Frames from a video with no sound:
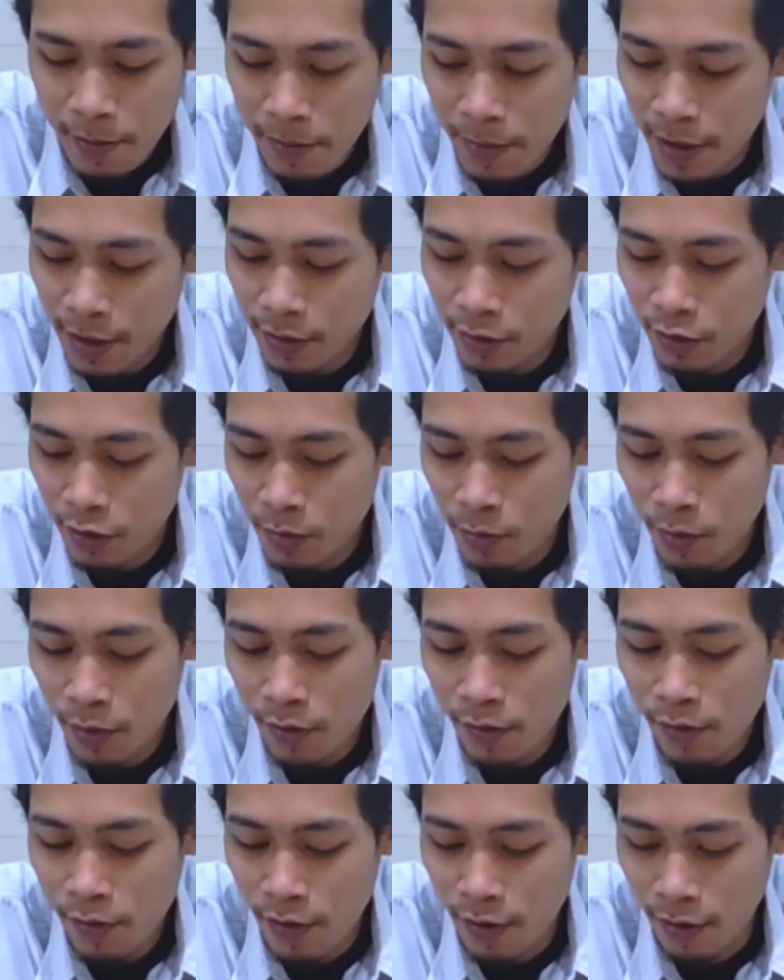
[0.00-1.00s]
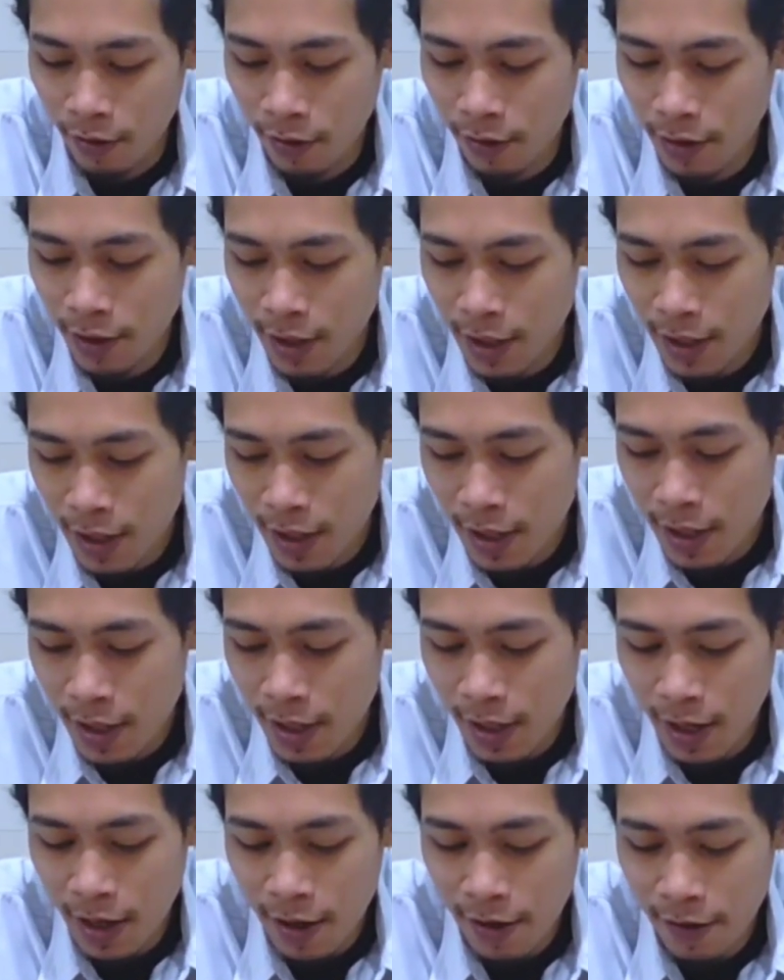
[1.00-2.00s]
man Sopo wong
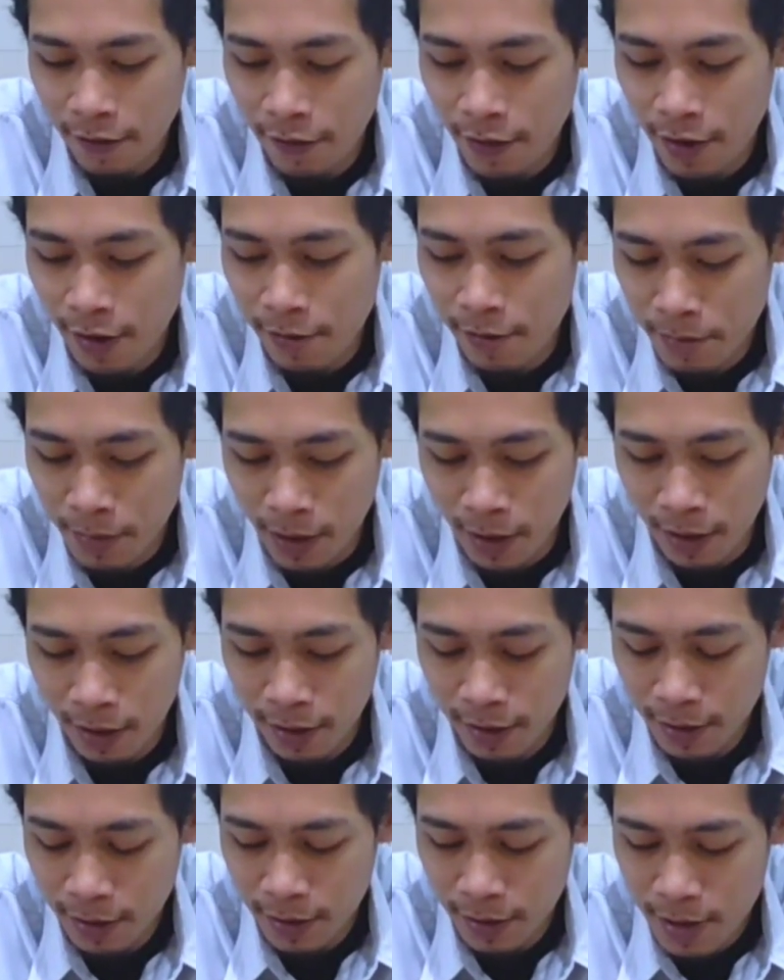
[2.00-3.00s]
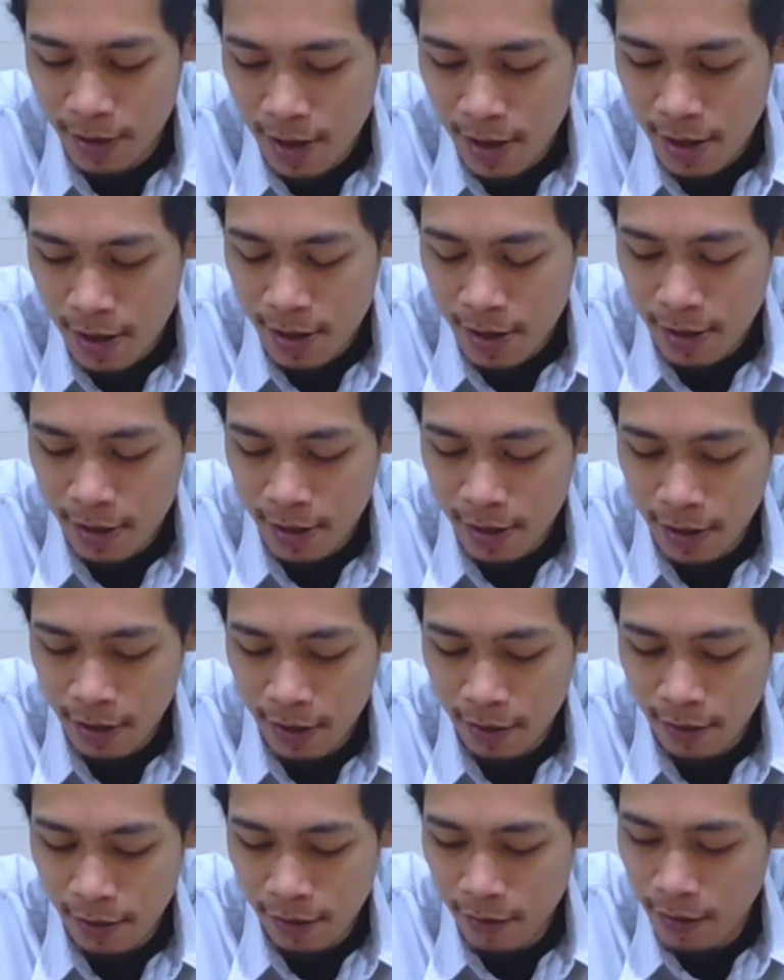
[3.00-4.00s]
la fahma
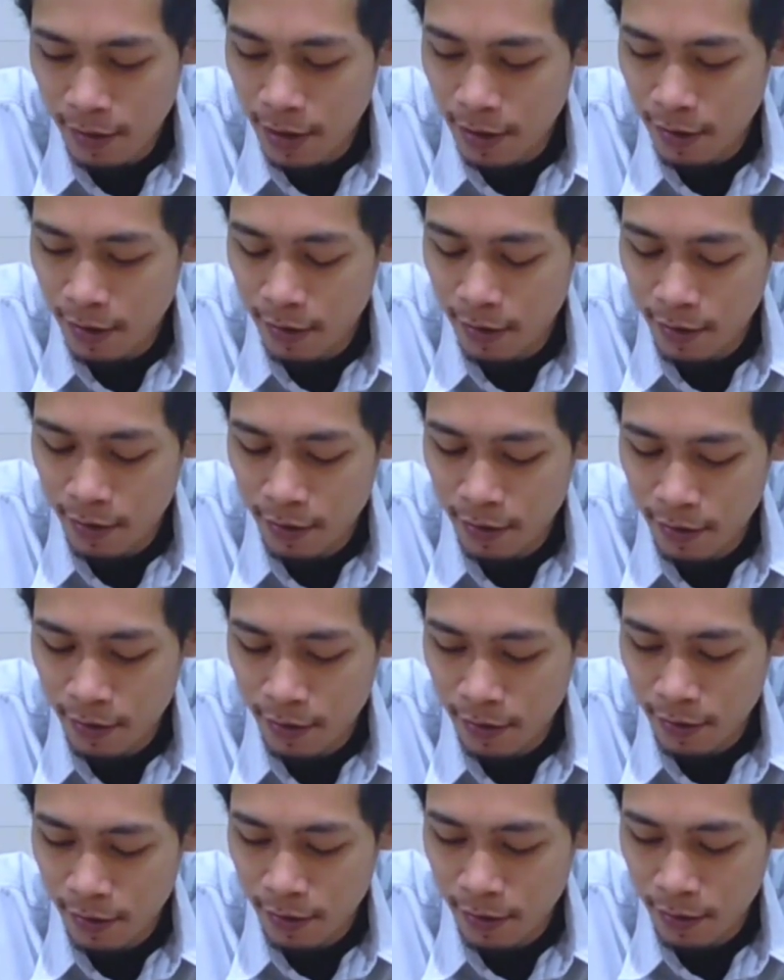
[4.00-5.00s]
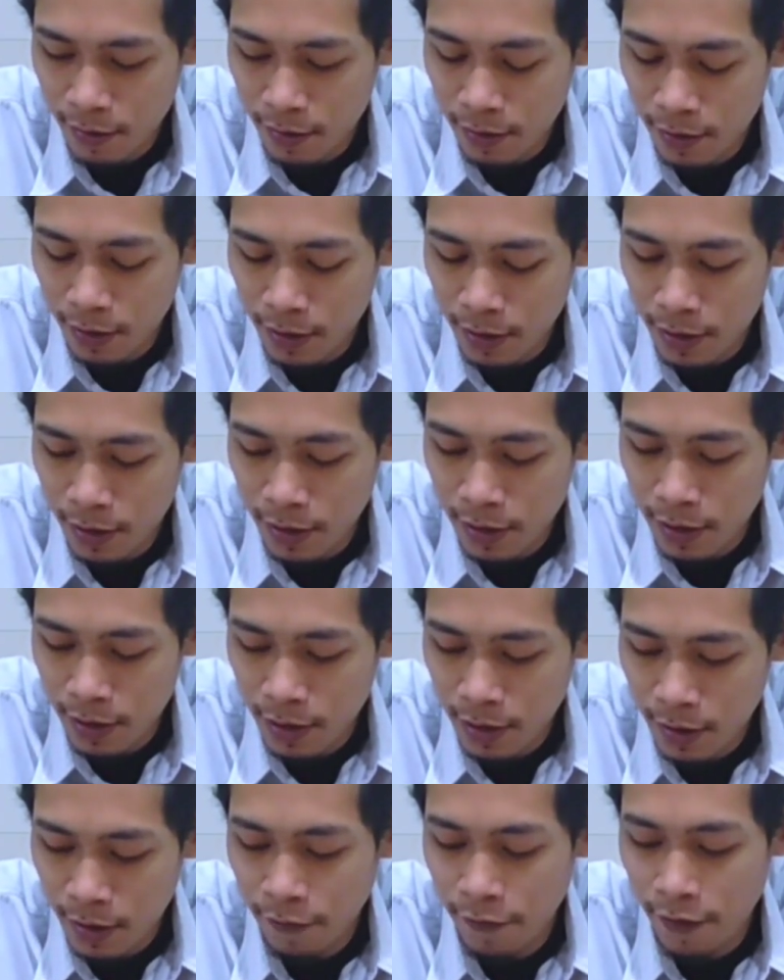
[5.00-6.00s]
yang ora ono
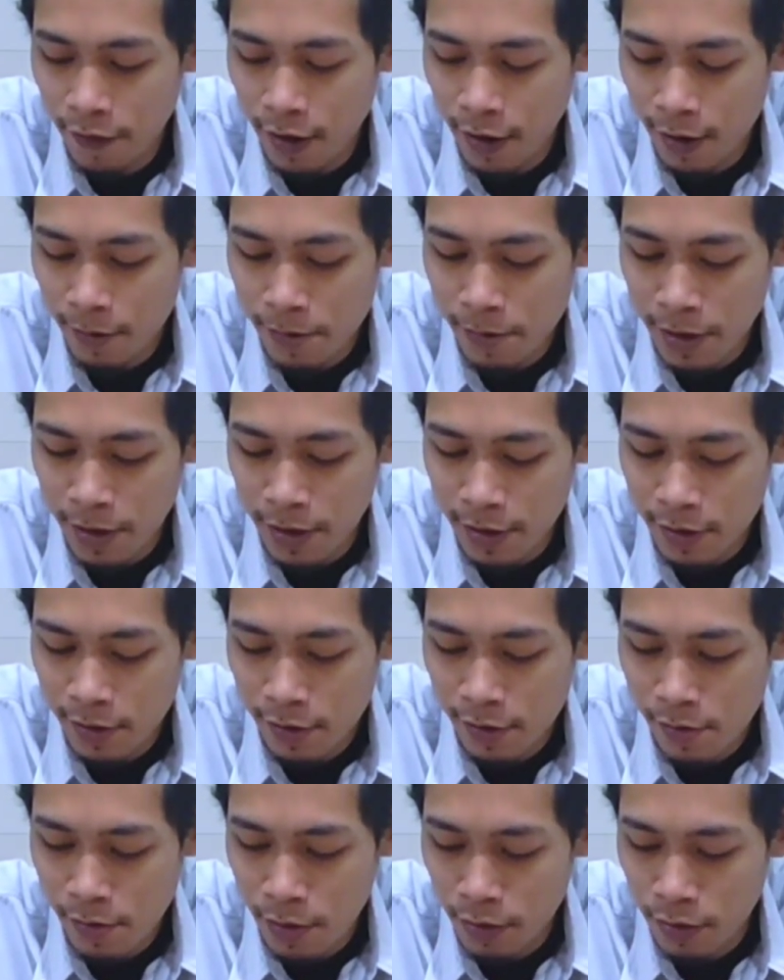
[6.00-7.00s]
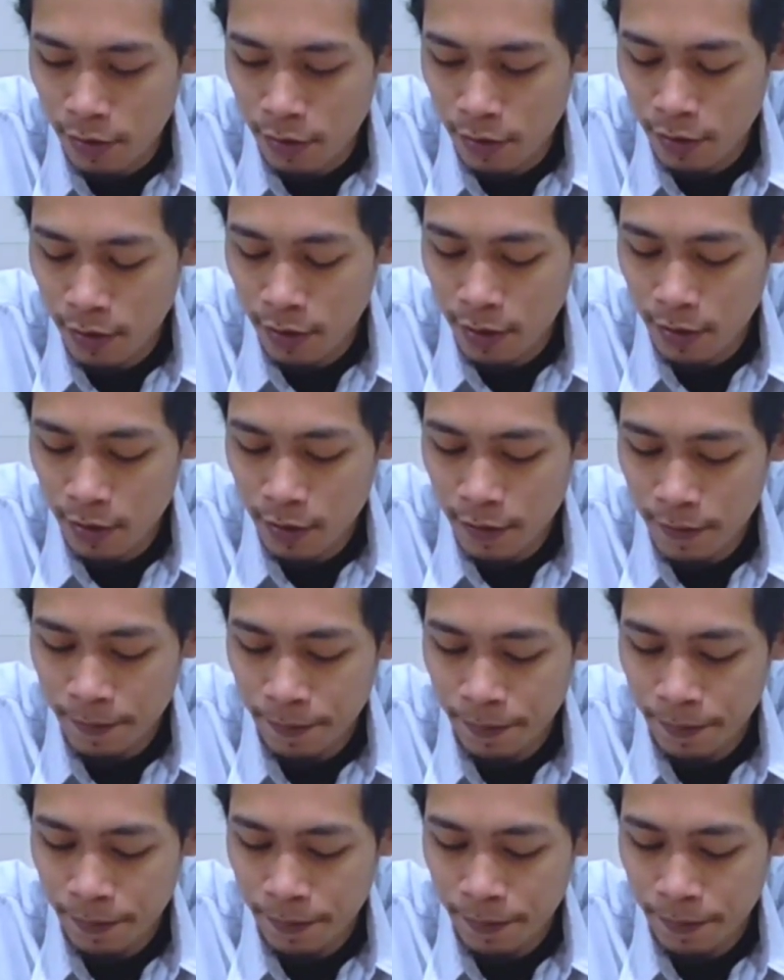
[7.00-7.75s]
jenise kefahaman iku maujud